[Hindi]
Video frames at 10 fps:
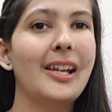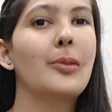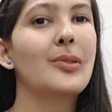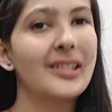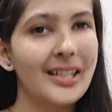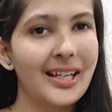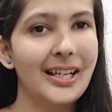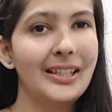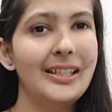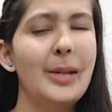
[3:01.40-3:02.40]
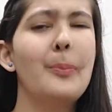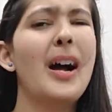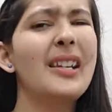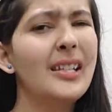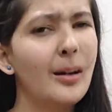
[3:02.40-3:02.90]
हैं उनसे खेलिए
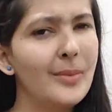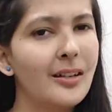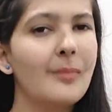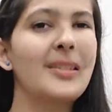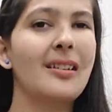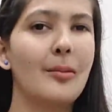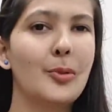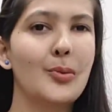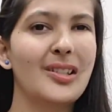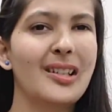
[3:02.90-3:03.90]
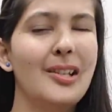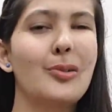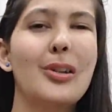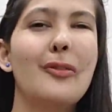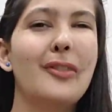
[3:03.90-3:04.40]
पानी का भी कम से कम यूज़ करिए
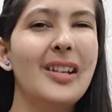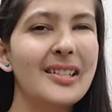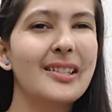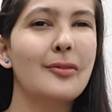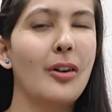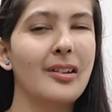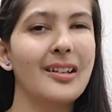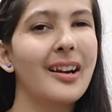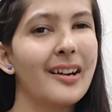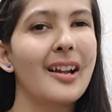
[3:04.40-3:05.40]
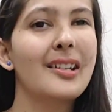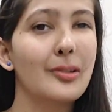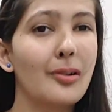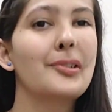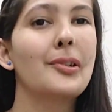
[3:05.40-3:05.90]
क्योंकि वेस्ट वाटर करना इज़
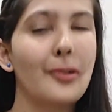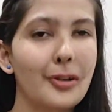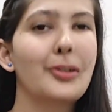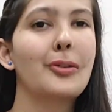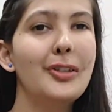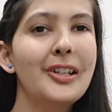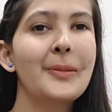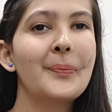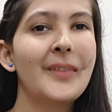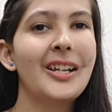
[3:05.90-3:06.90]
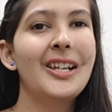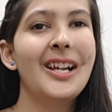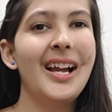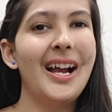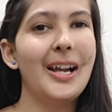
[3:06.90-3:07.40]
ऑल्सो नॉट गुड
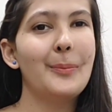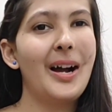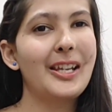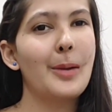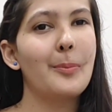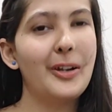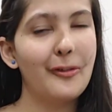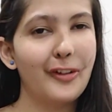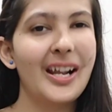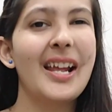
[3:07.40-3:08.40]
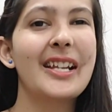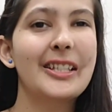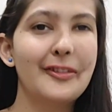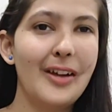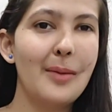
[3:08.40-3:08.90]
एंड बाकी अपने
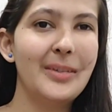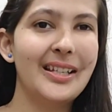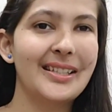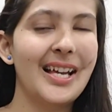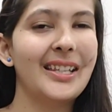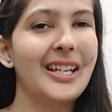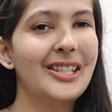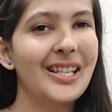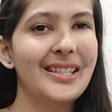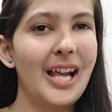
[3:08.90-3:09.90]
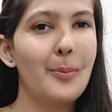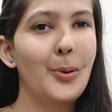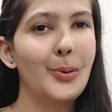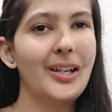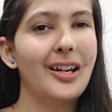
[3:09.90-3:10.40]
फ्रेंड्स फैमिली के साथ अच्छे से आप
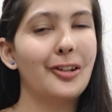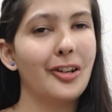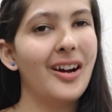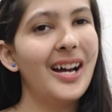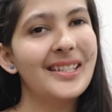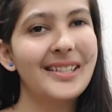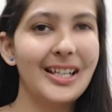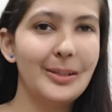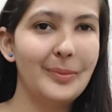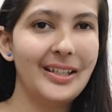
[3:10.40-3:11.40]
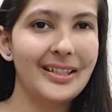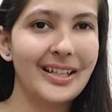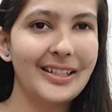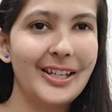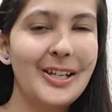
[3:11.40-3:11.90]
होली का त्यौहार सेलिब्रेट
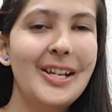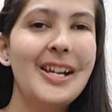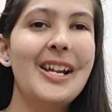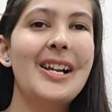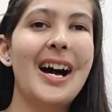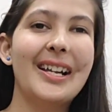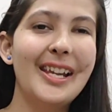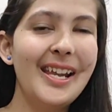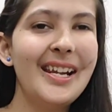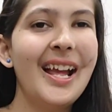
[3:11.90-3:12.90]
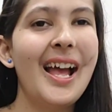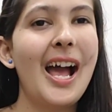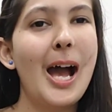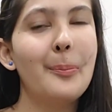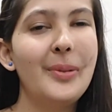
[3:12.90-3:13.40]
करिए अगेन
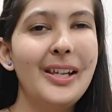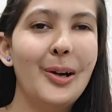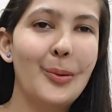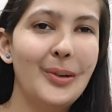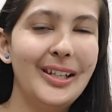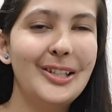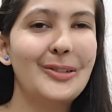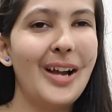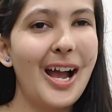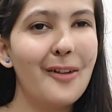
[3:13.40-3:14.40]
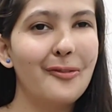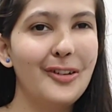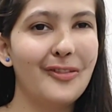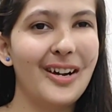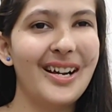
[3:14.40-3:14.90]
हैप्पी होली टू एवरी
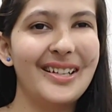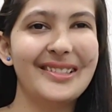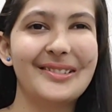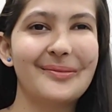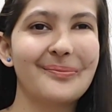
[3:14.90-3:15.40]
वन